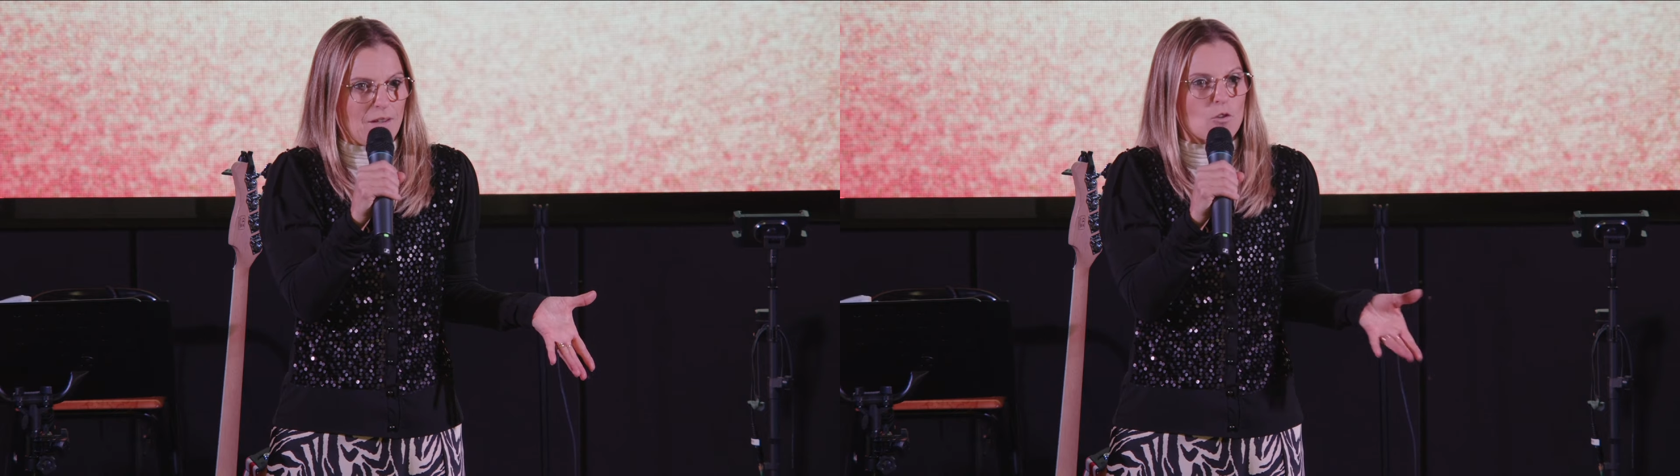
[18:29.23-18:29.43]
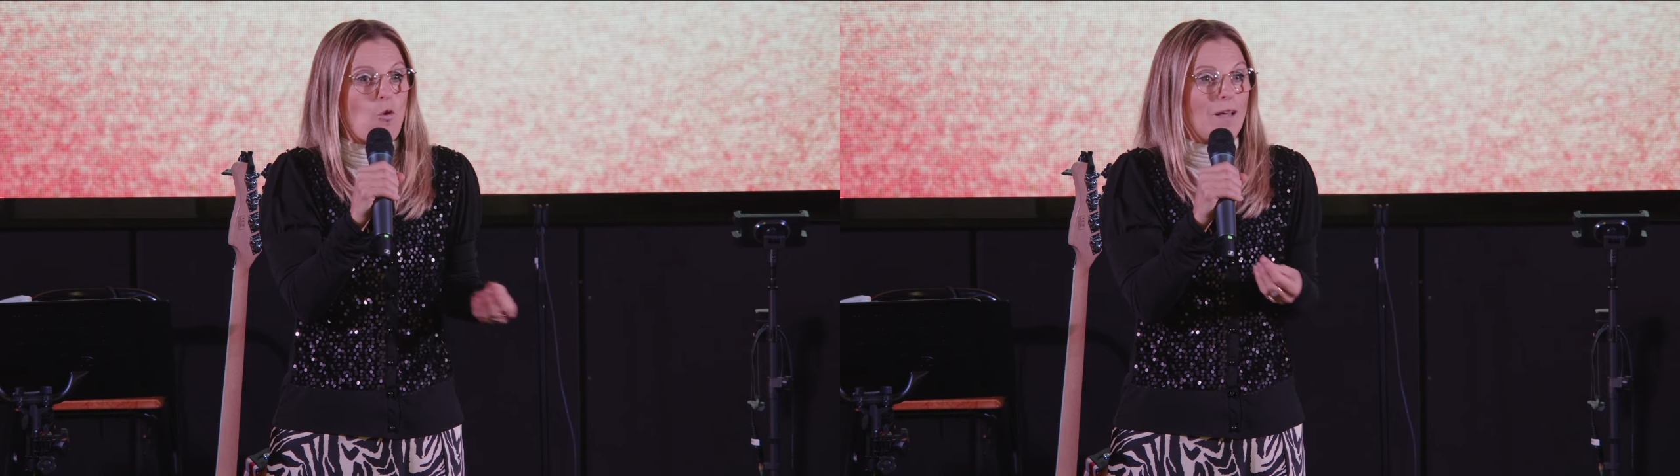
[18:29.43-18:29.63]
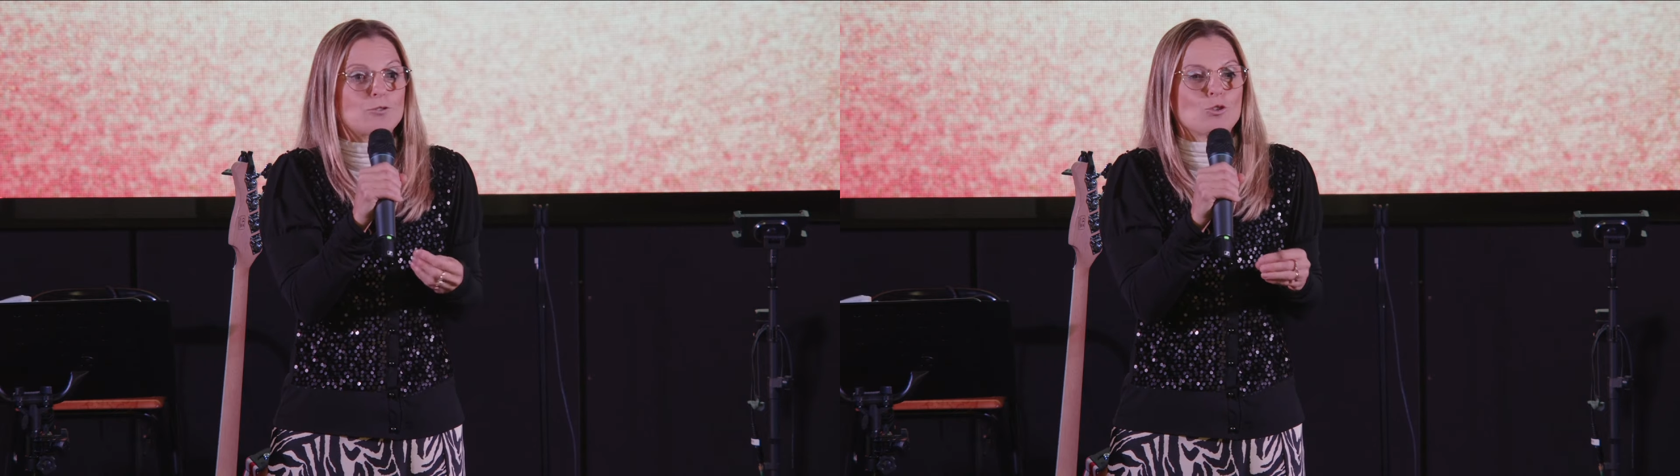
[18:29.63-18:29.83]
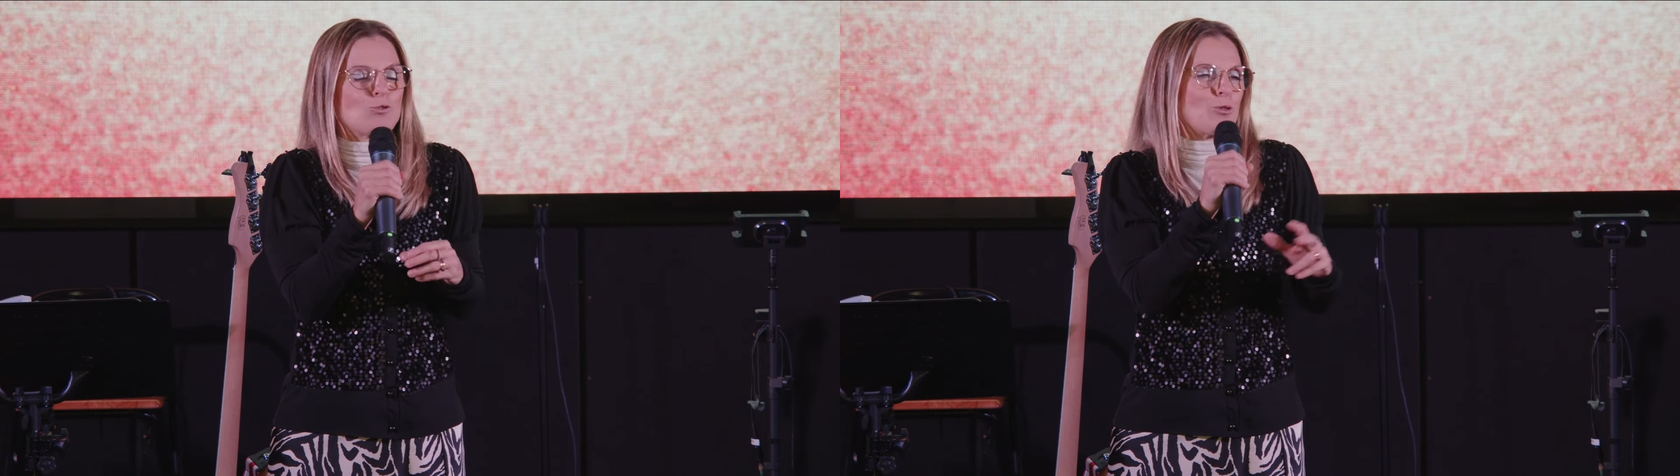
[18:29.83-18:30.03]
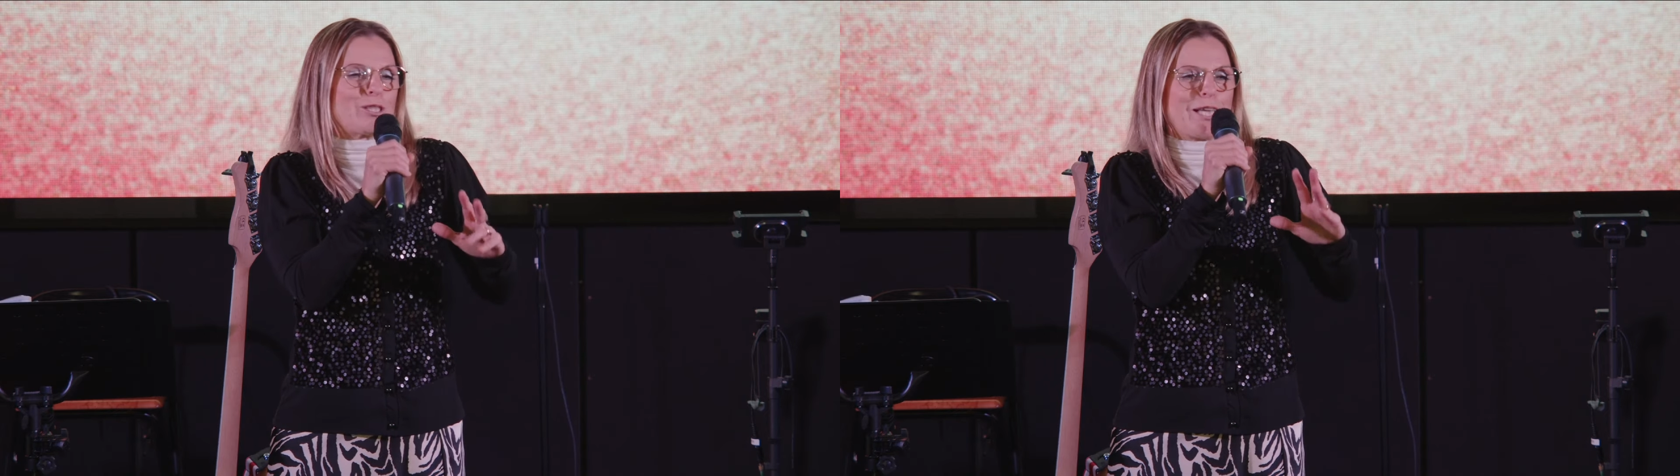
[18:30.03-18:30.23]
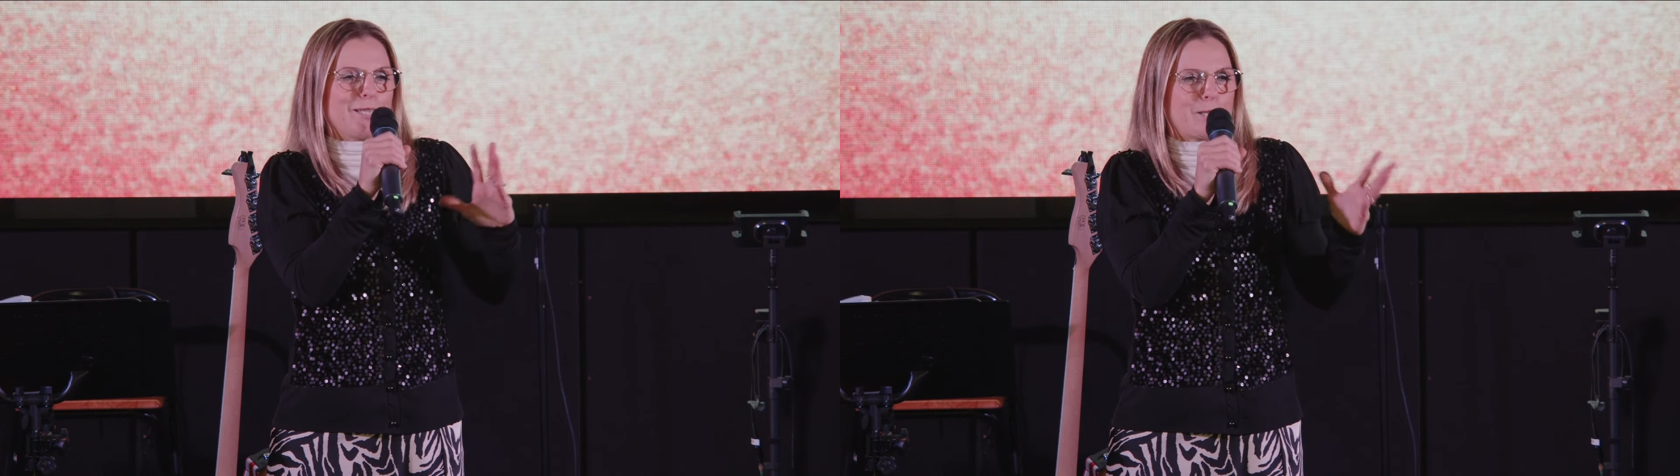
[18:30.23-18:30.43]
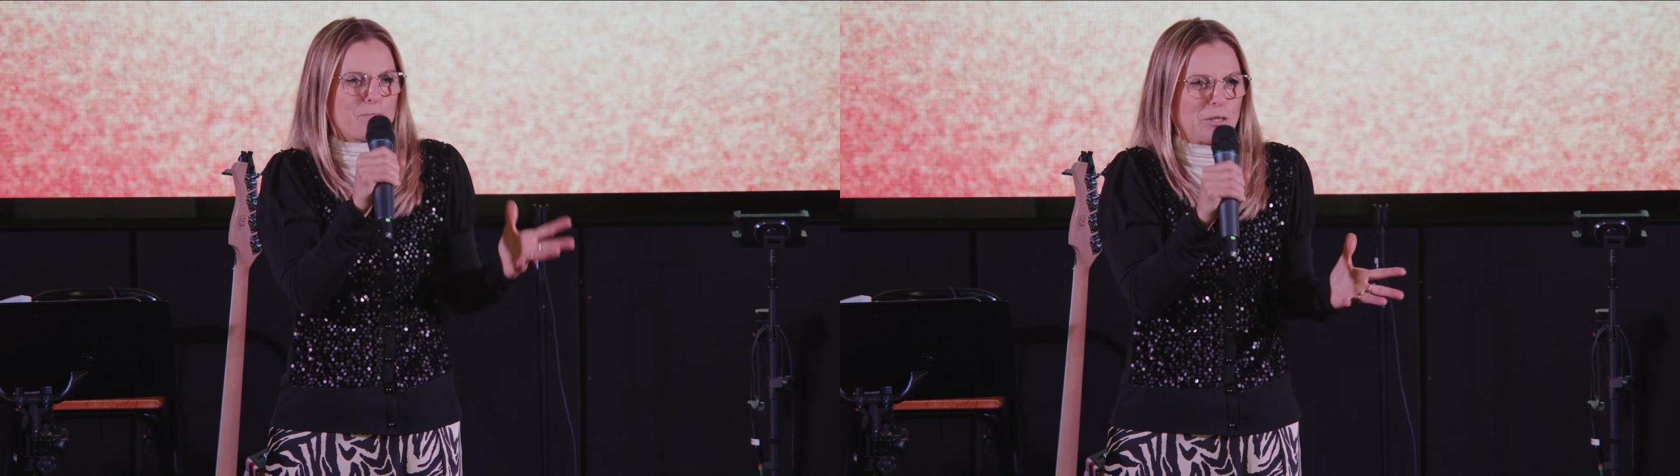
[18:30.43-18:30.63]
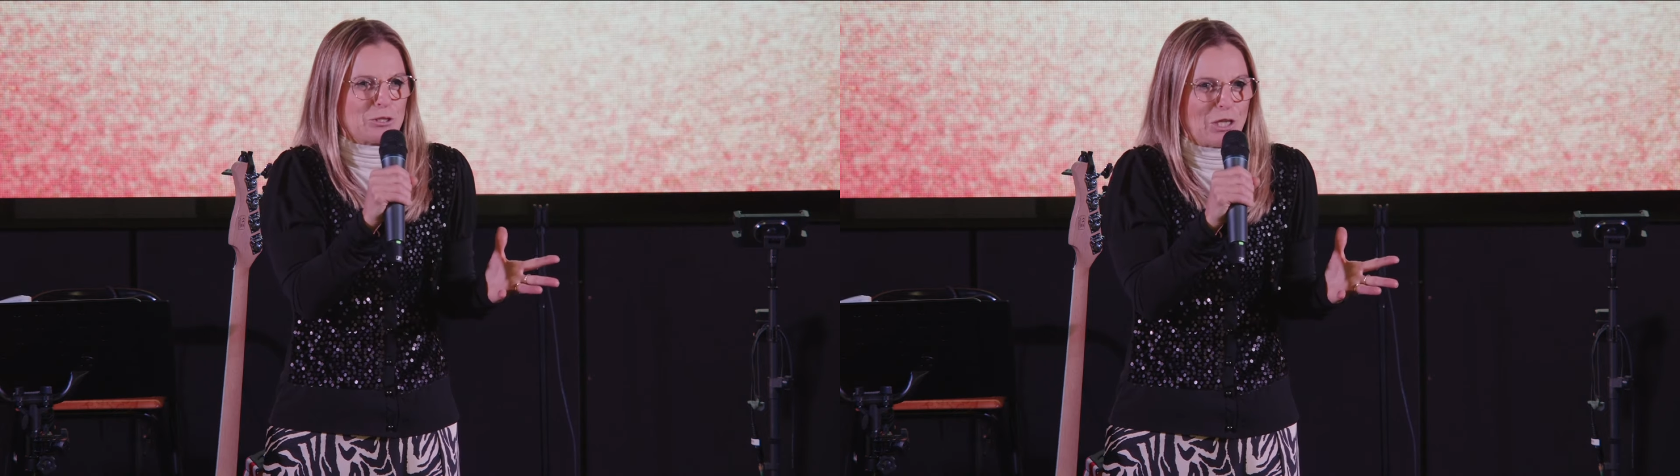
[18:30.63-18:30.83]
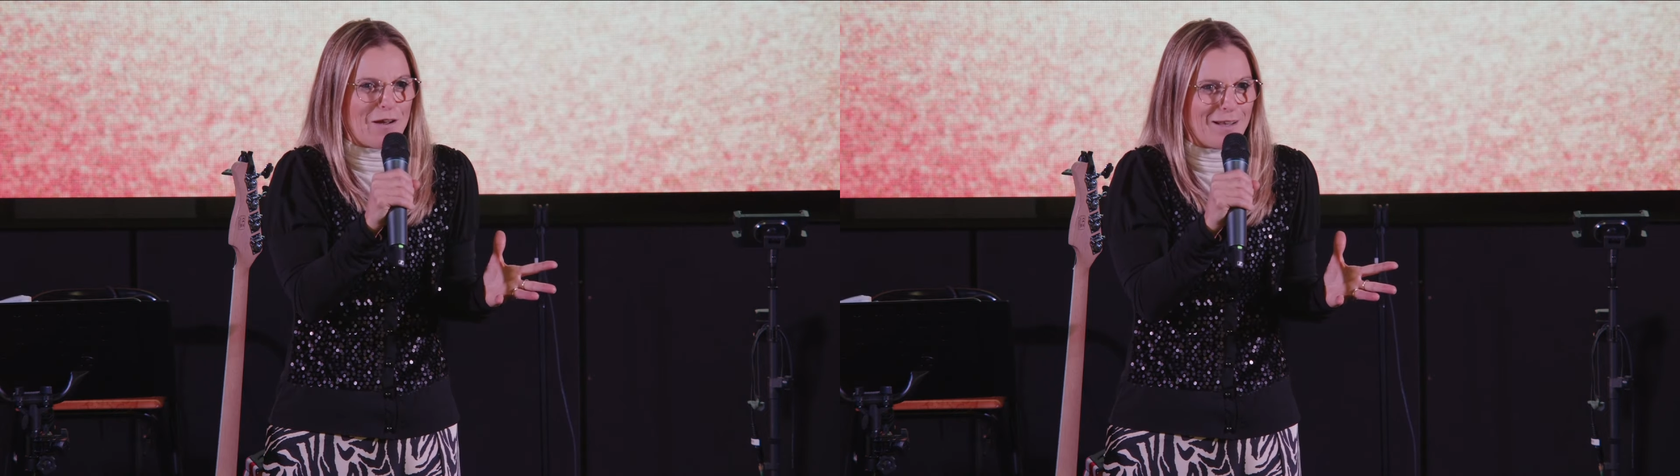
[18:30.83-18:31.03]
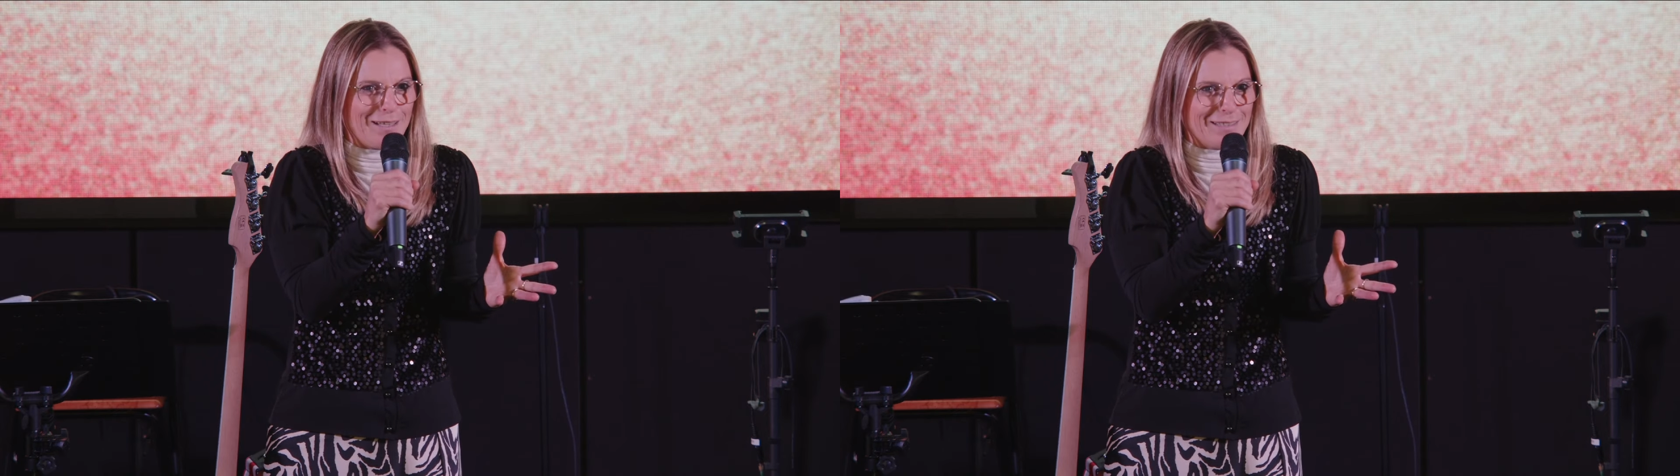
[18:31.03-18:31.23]
quanto tu sei
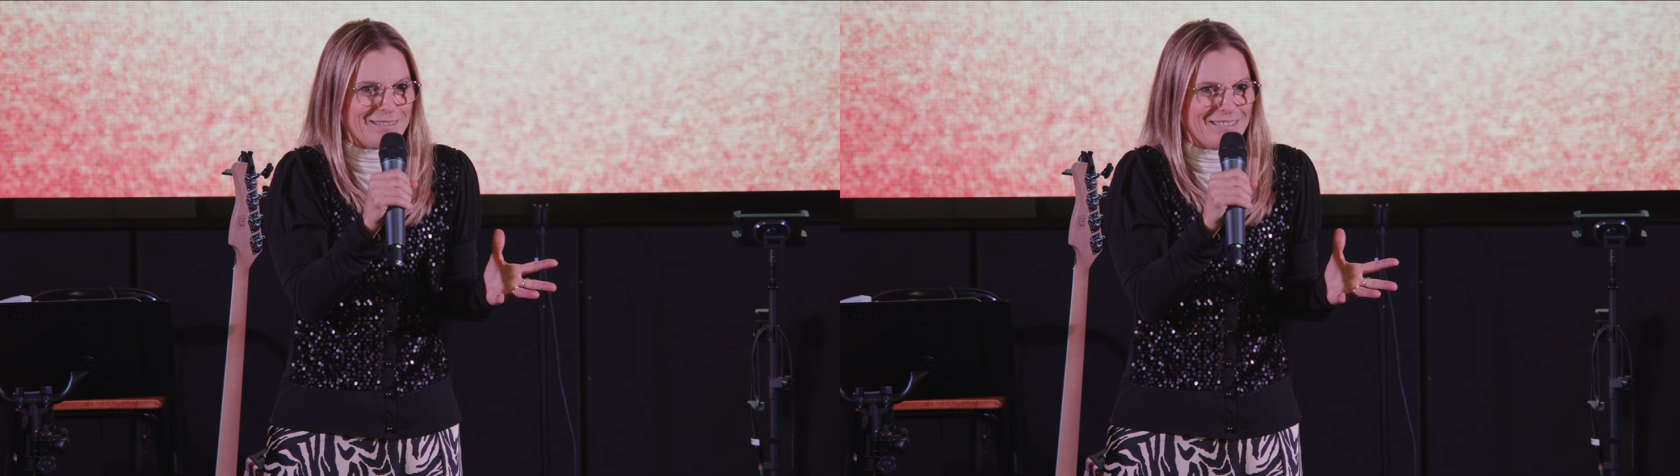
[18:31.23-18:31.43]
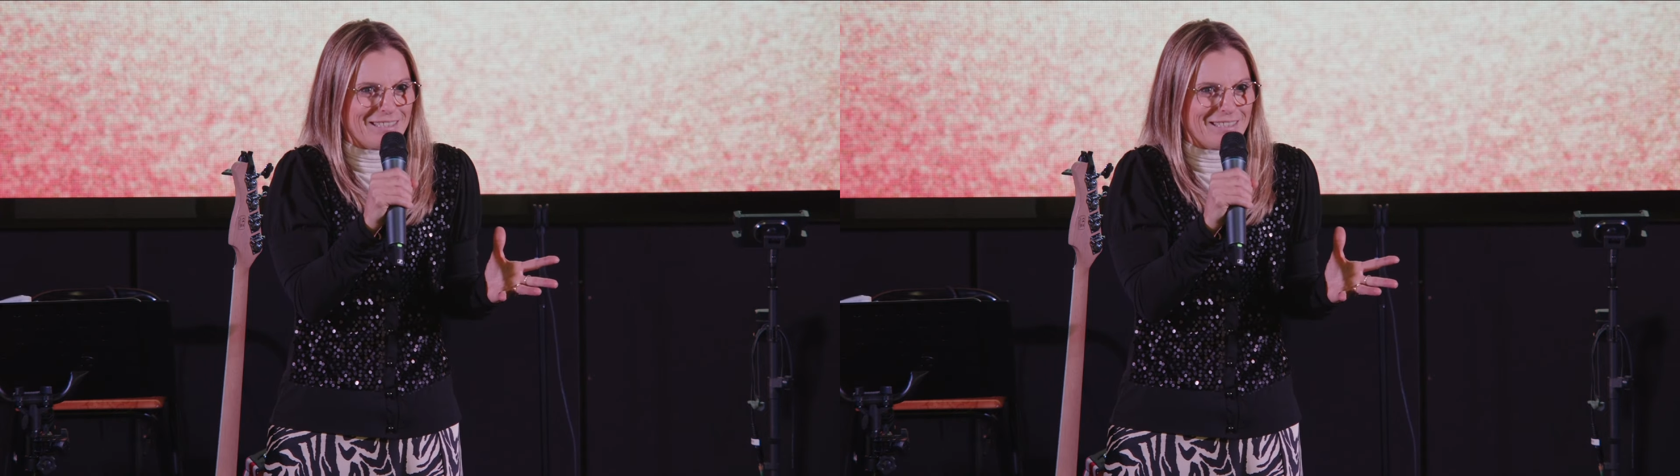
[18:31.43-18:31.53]
speciale,